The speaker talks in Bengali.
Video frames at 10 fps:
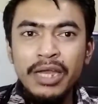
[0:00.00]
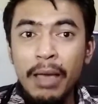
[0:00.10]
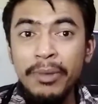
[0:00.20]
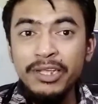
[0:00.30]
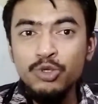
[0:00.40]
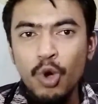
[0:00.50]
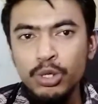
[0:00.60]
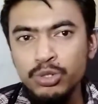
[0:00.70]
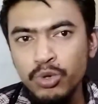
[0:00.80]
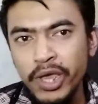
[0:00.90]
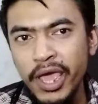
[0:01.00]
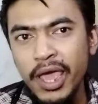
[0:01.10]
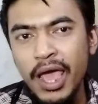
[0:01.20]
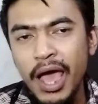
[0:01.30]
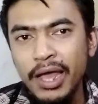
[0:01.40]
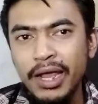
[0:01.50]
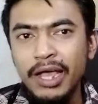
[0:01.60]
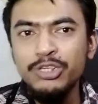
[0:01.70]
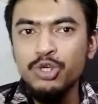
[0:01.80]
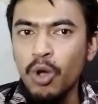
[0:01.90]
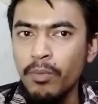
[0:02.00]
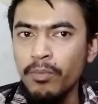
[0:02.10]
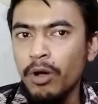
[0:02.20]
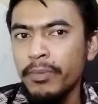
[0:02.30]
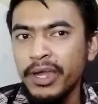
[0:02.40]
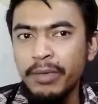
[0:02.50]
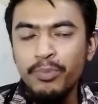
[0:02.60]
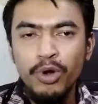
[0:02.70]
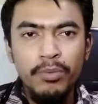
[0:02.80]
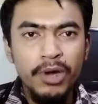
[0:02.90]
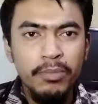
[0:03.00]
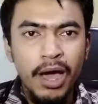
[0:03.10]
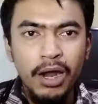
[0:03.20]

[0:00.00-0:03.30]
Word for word: ডায়াবেটিস কন্ট্রোলে আনা সম্ভব এটা পুরোপুরি